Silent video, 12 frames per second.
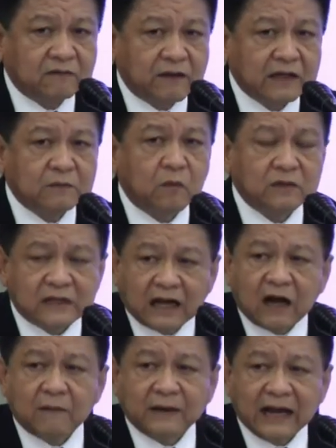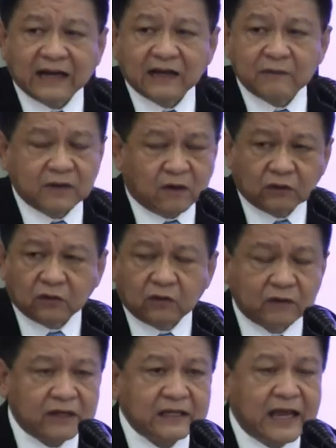Facebook จะเข้าไปได้เนี่ยมีข้อตก
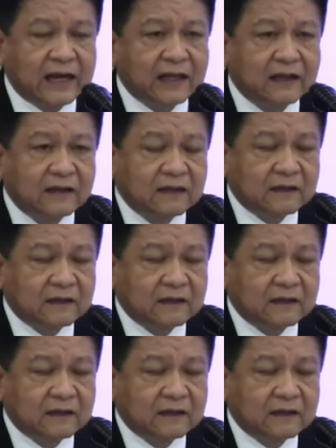ลงเยอะแยะเลย